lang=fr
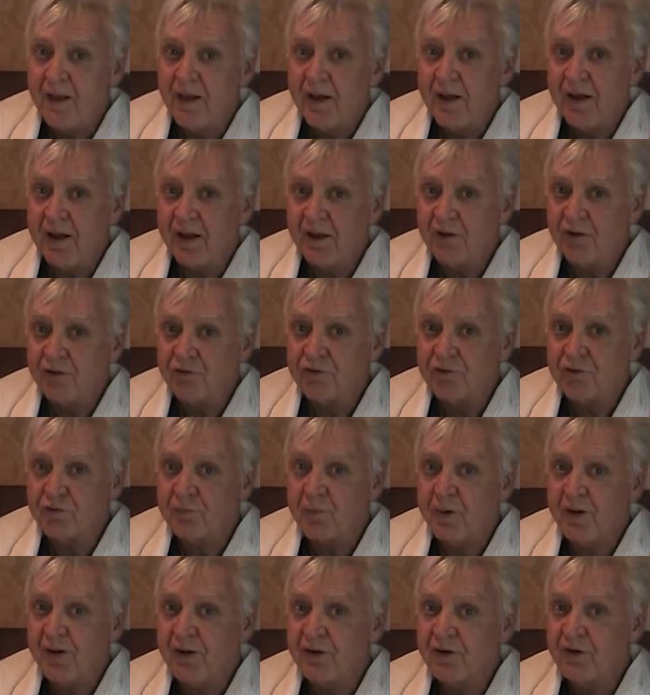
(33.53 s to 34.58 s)
Alors
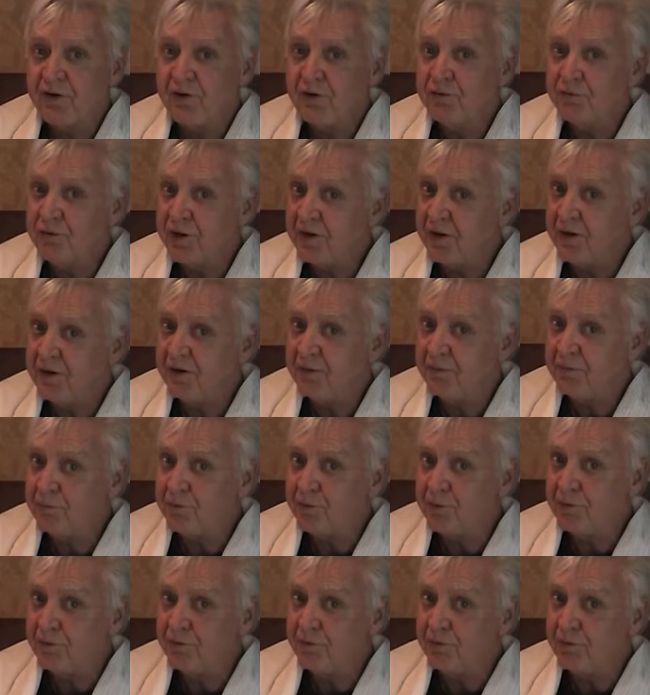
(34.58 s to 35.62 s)
j'espère que vous allez
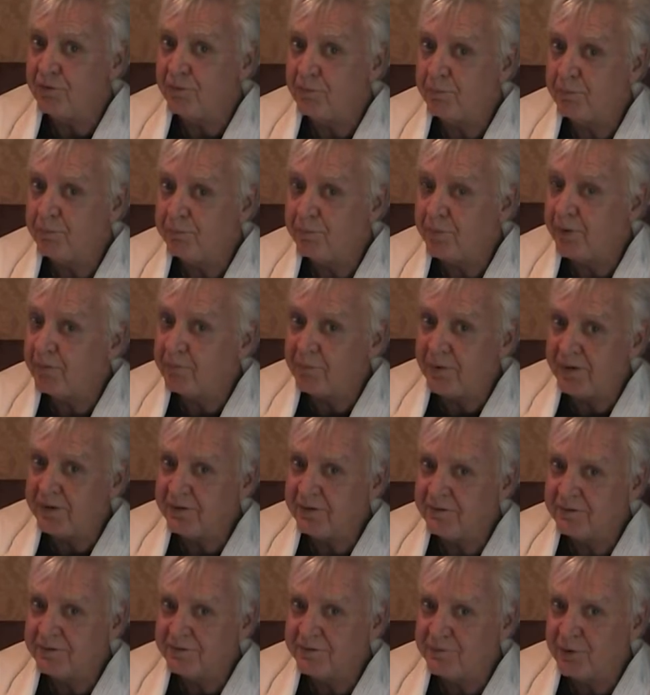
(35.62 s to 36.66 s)
me permettre
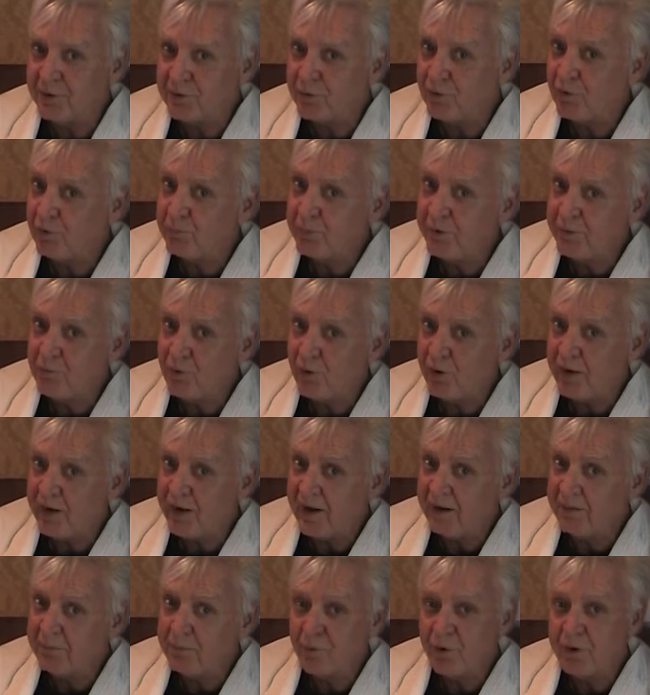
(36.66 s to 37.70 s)
de tromper
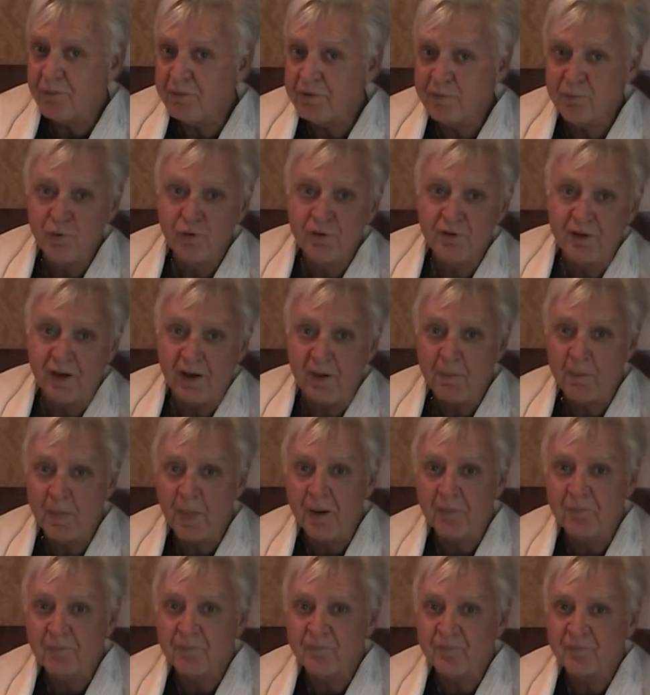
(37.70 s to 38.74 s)
Montréal pour un petit bout de temps.
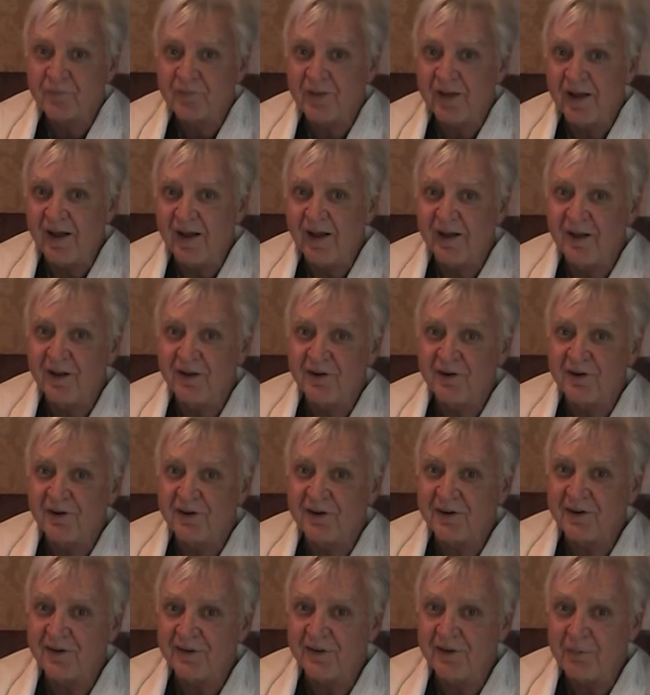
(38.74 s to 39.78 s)
Alors
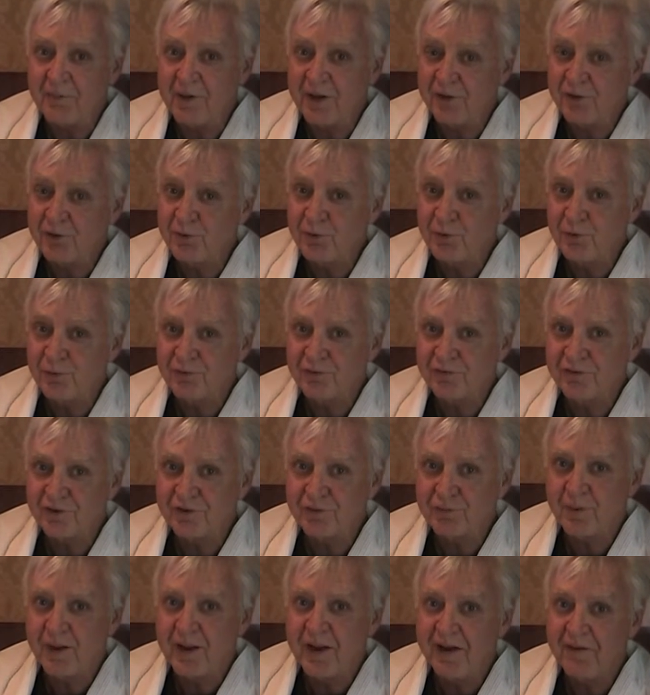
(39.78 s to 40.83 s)
euh, à bientôt,
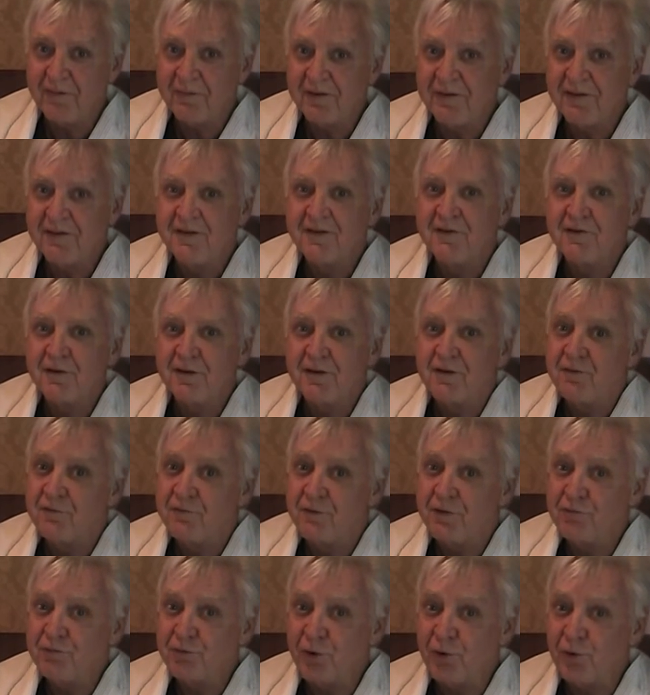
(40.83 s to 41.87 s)
j'espère.
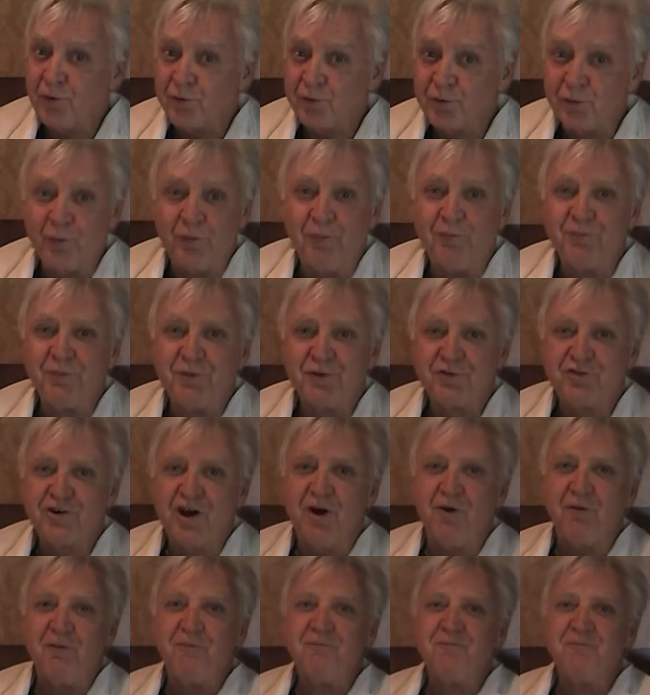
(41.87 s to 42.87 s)
Vive Toronto. Ciao.